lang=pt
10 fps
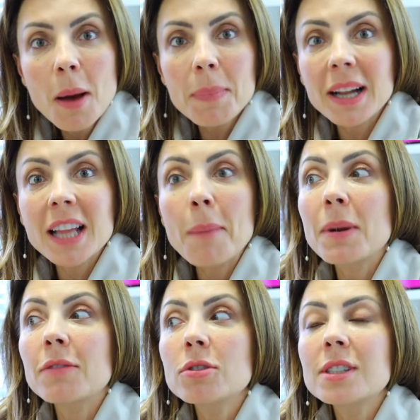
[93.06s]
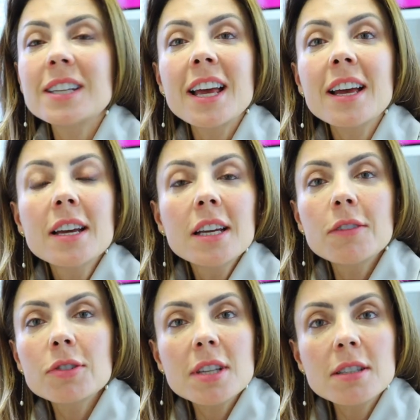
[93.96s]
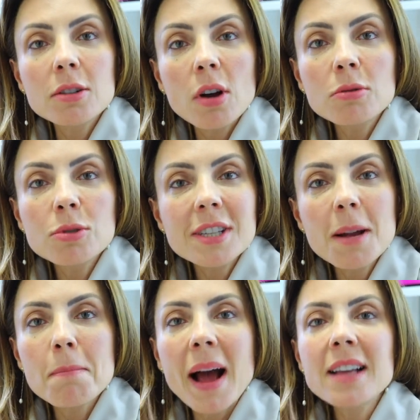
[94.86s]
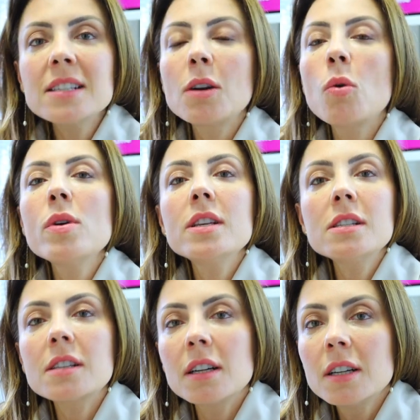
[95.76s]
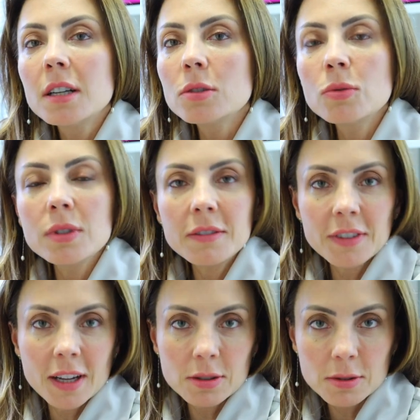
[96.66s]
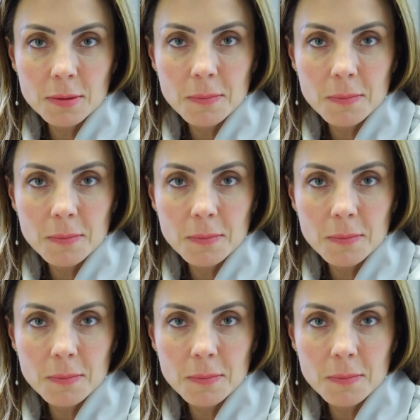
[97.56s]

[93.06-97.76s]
para dar para você e você se torna o ser mais egoísta do universo.